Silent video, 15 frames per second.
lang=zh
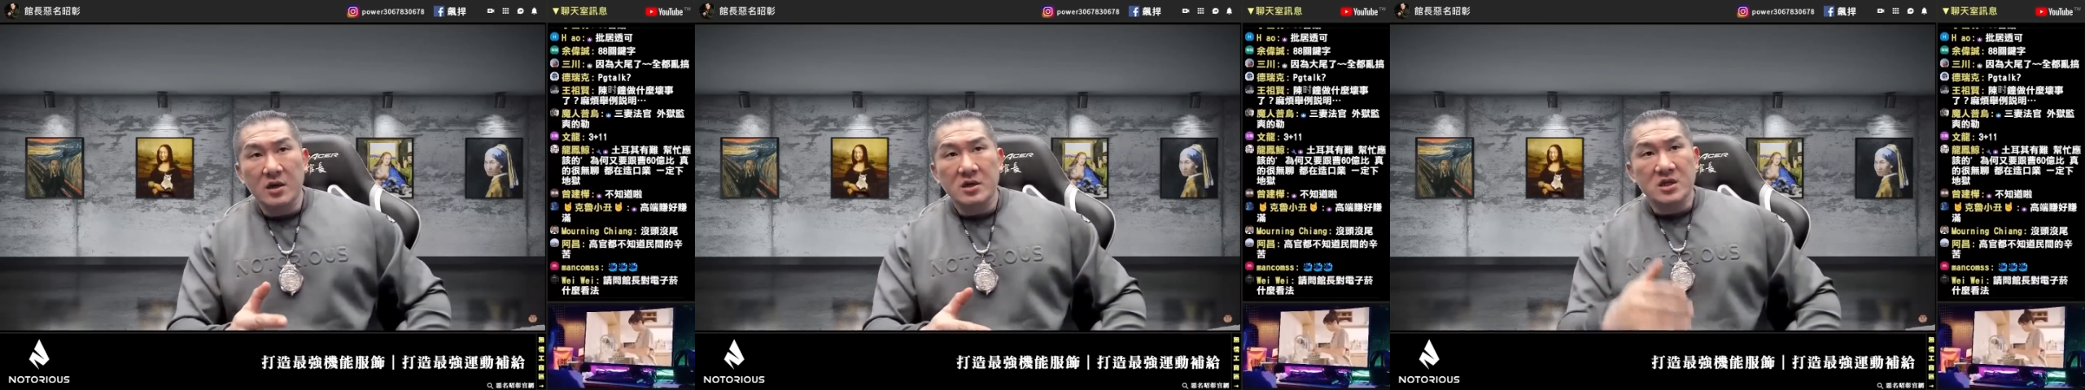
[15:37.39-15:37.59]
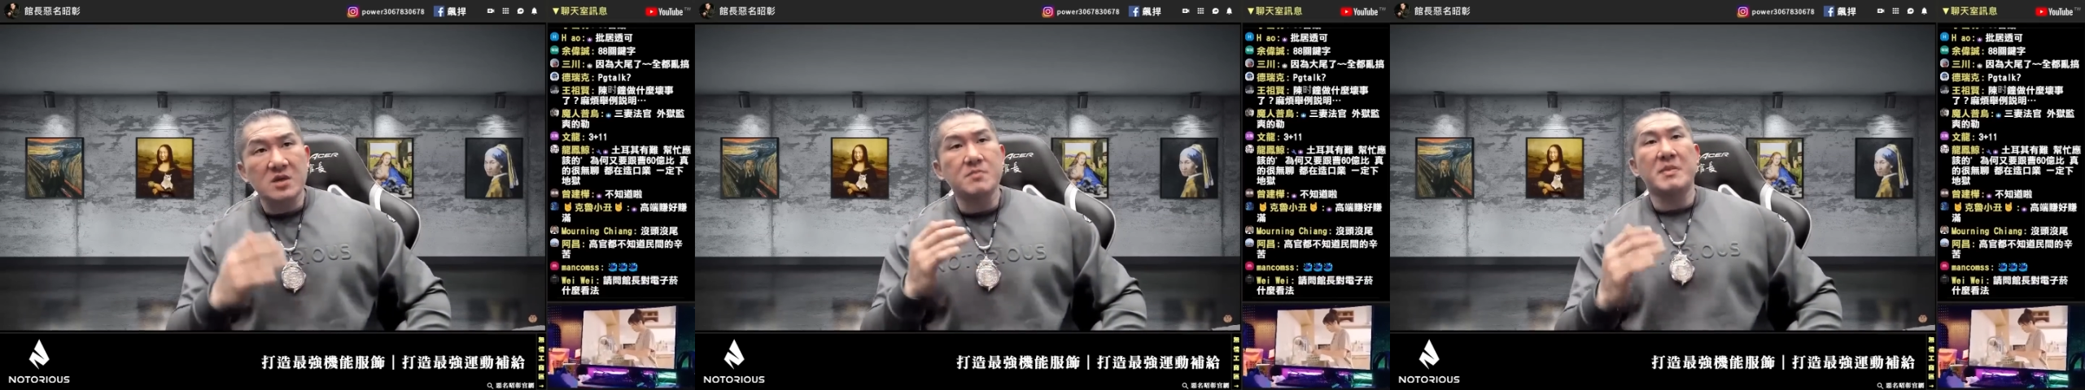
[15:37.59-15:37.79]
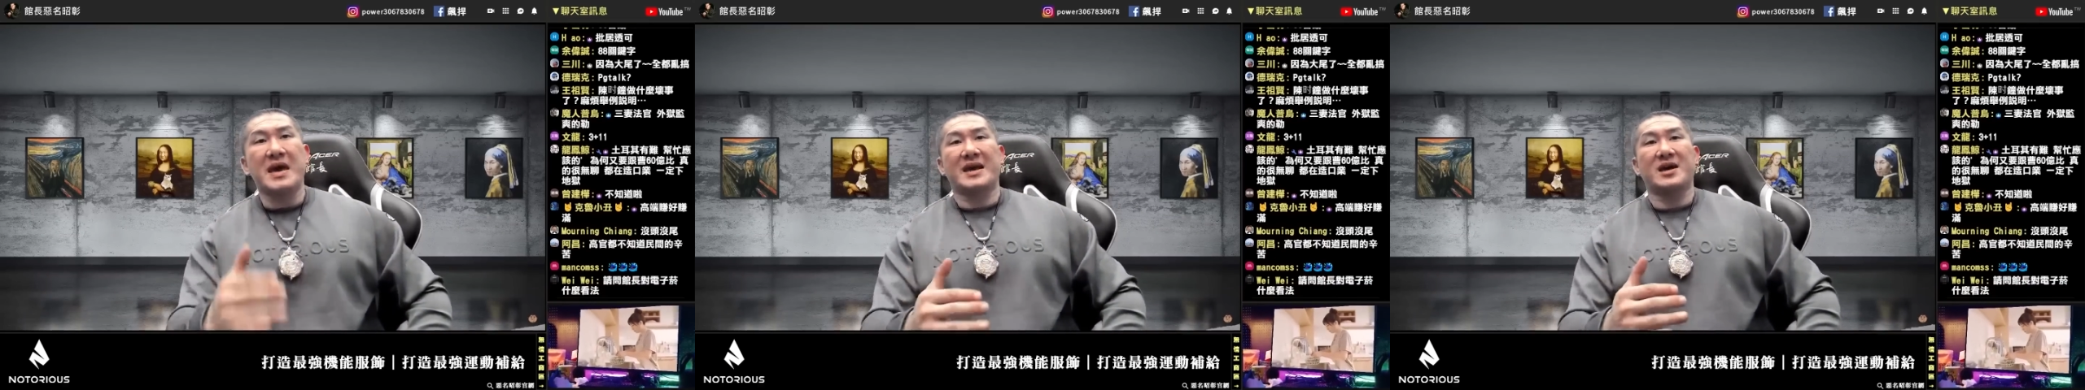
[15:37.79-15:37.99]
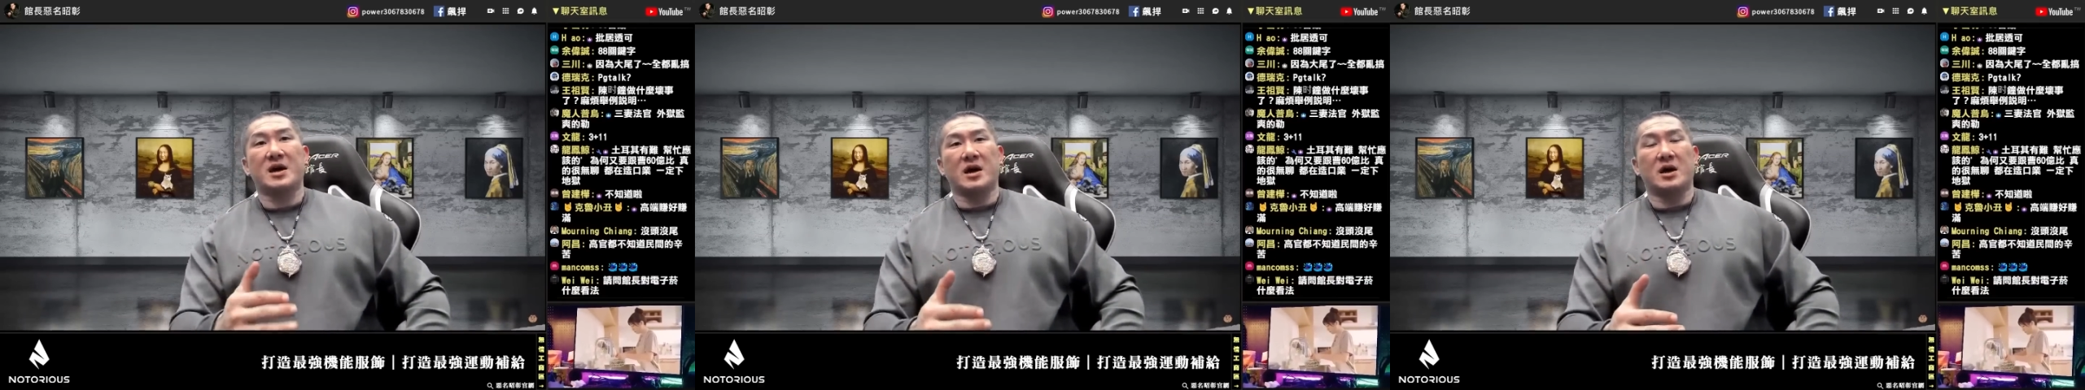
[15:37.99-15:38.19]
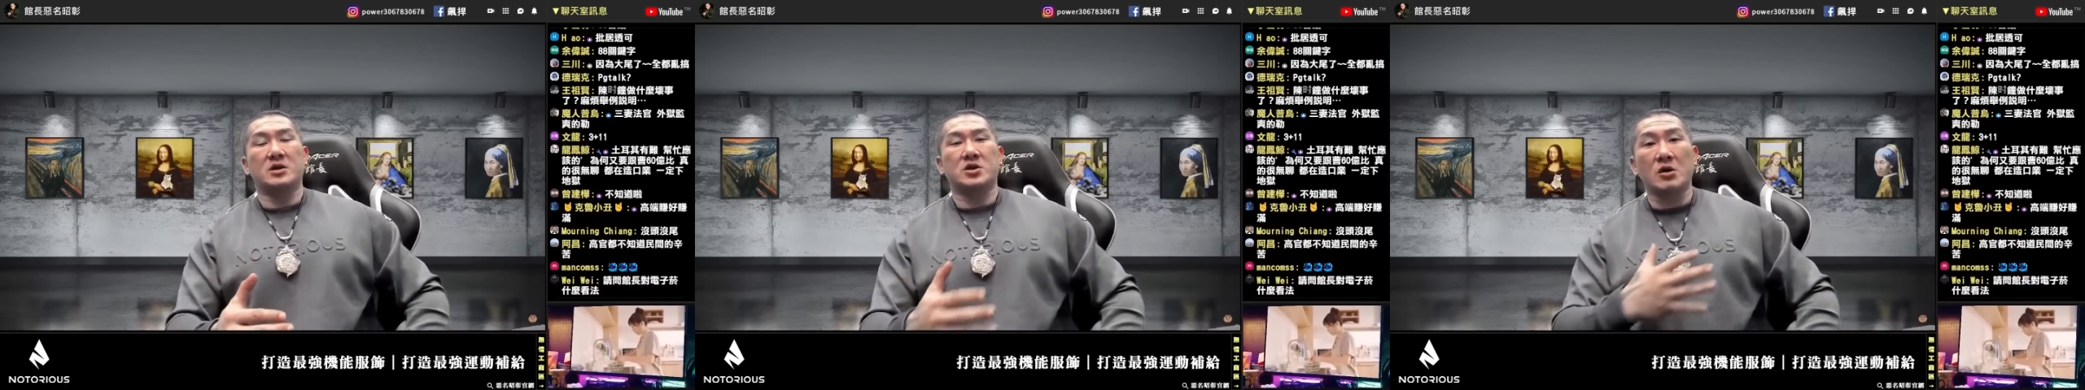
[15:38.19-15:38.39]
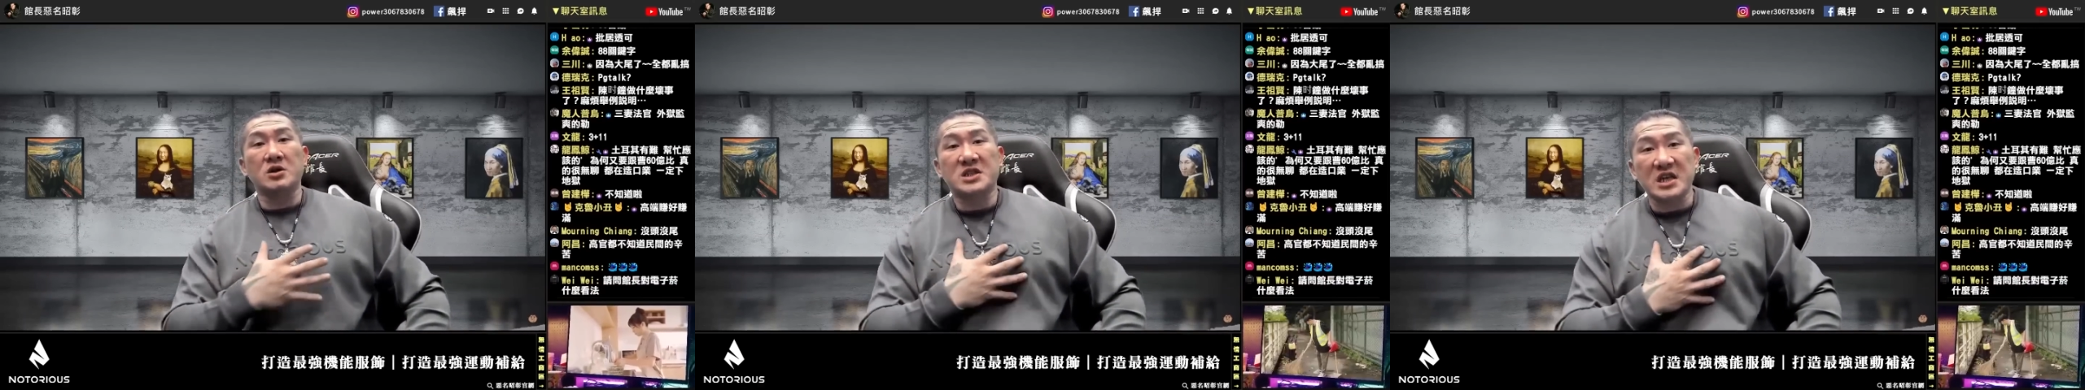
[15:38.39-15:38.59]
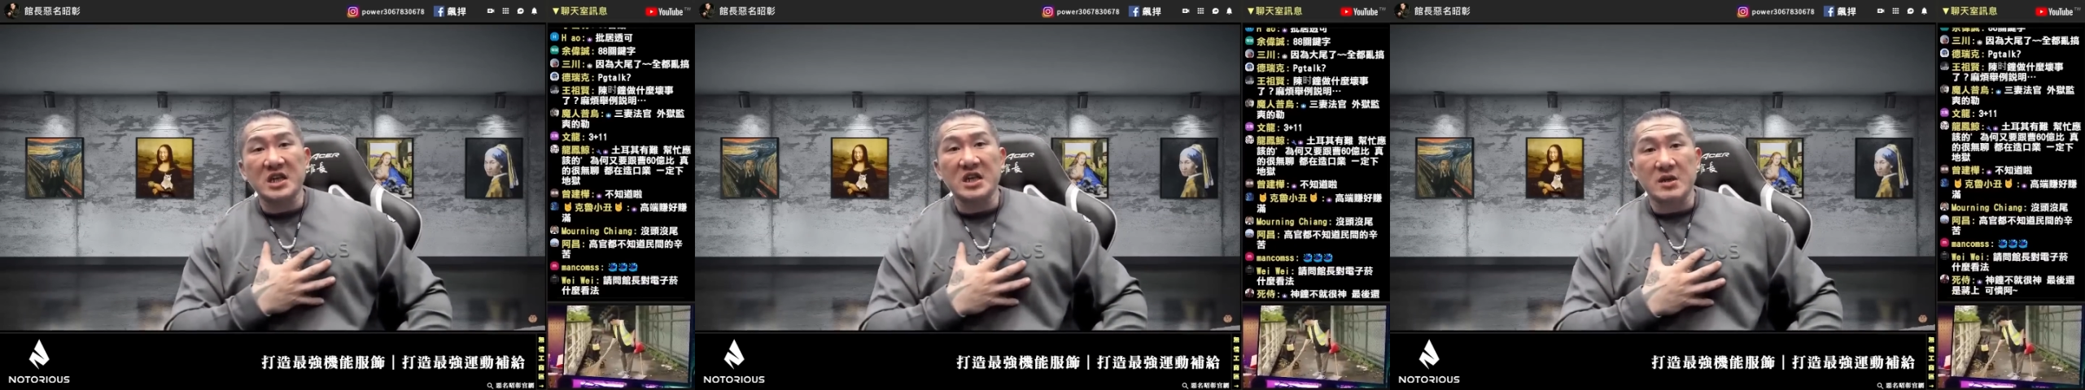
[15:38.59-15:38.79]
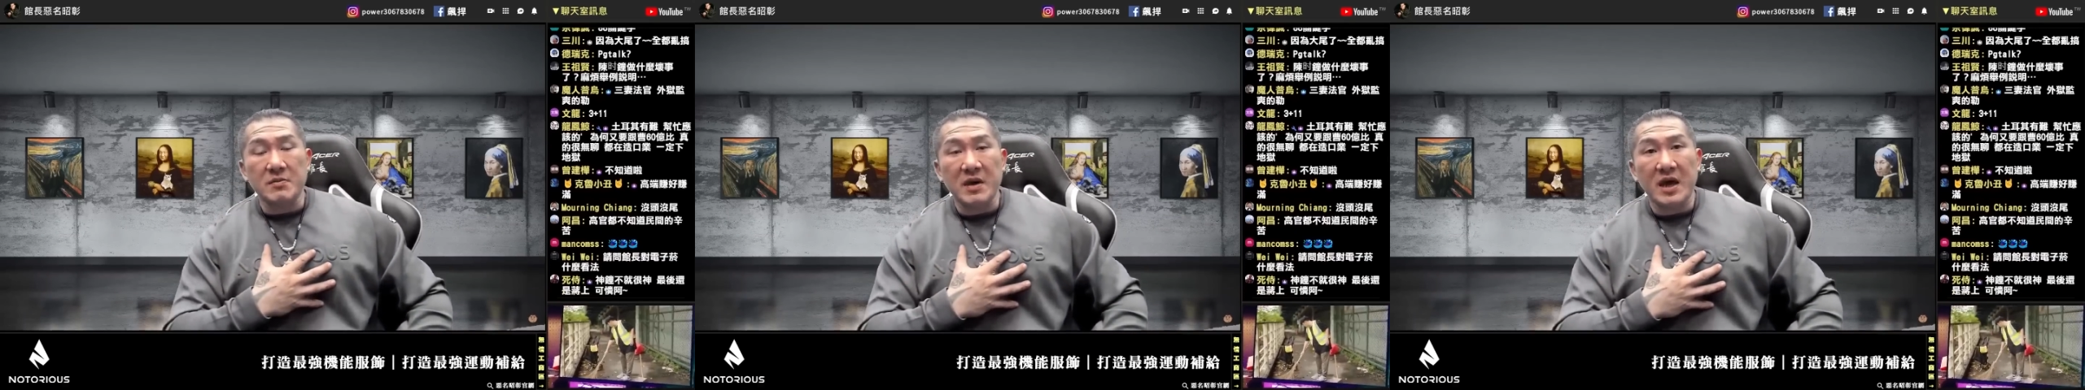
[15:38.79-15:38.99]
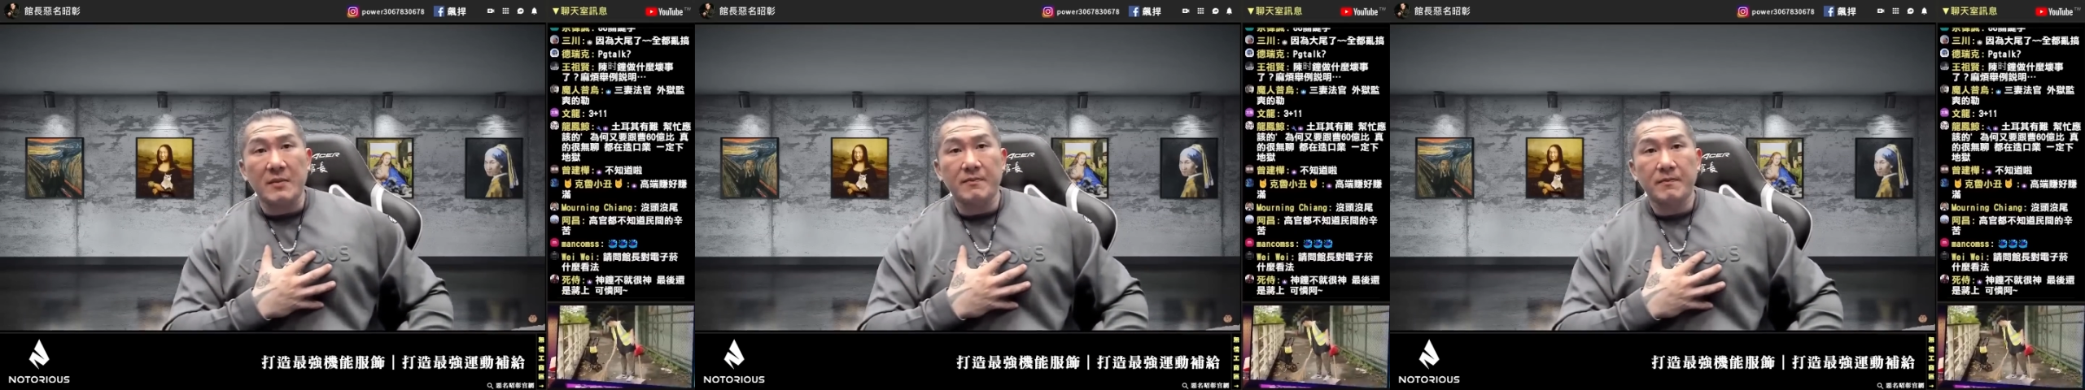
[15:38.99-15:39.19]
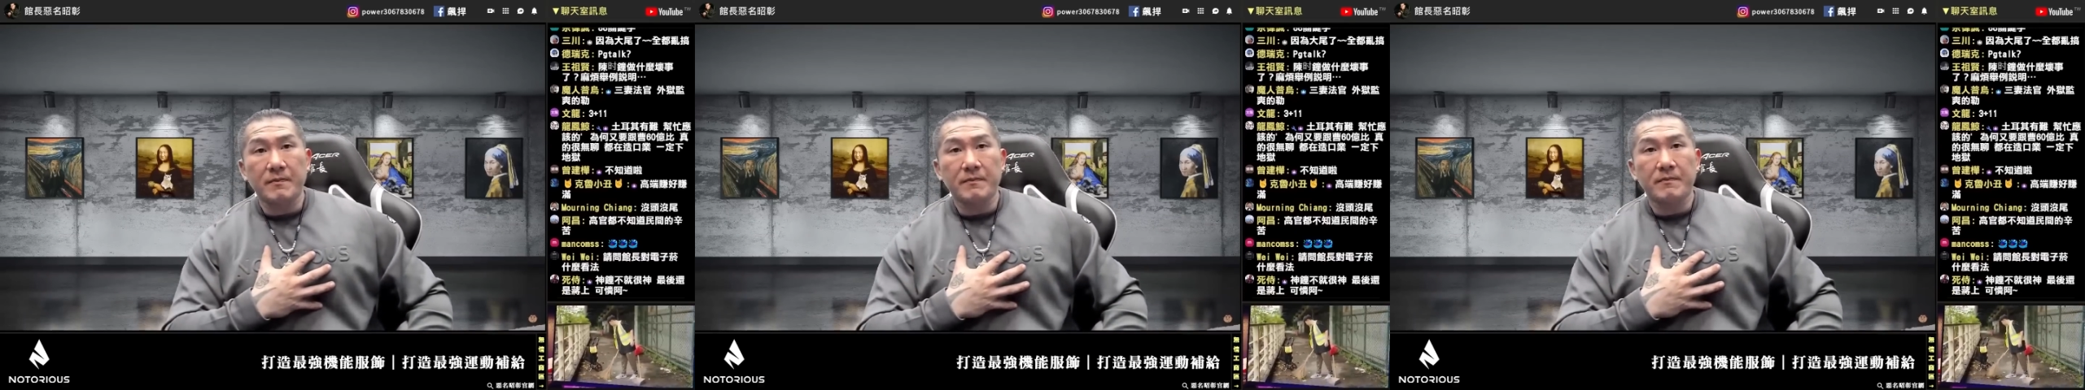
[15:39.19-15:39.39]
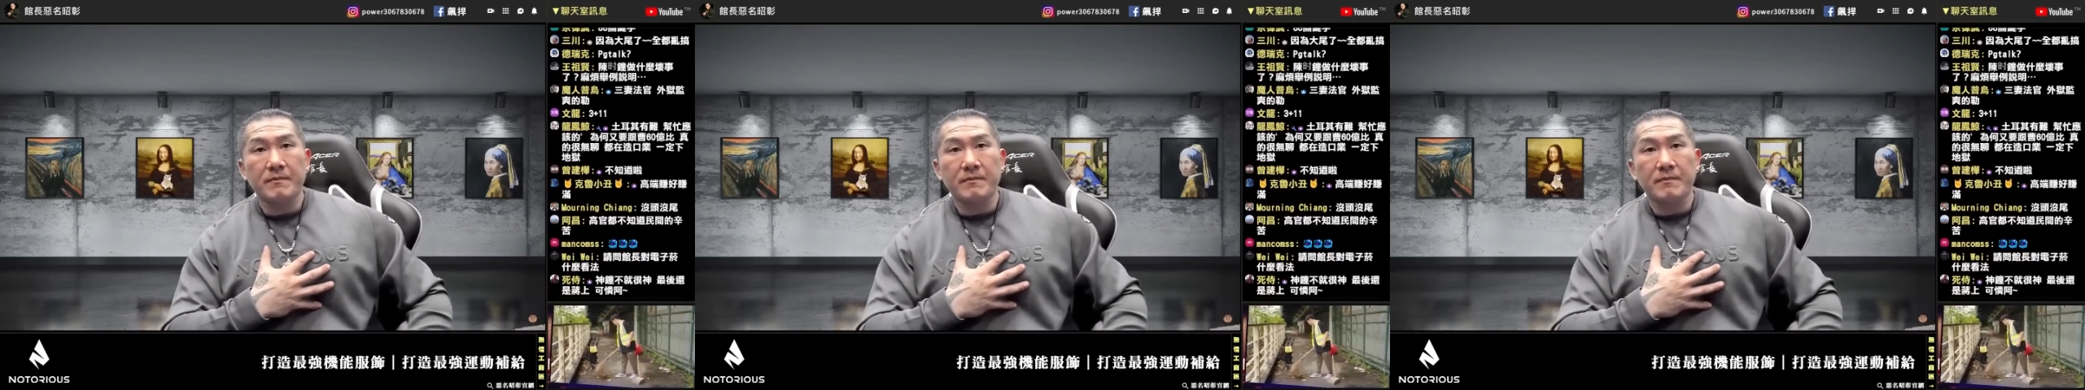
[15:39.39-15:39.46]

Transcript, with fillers: 是每个人从心里面。